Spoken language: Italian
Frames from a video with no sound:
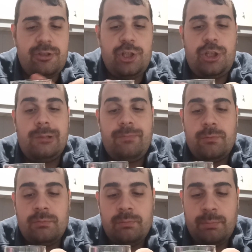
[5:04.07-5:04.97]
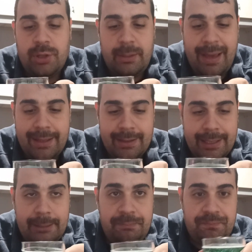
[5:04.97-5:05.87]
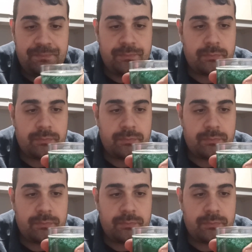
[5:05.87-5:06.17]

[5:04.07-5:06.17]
forse c'è un po' di menta.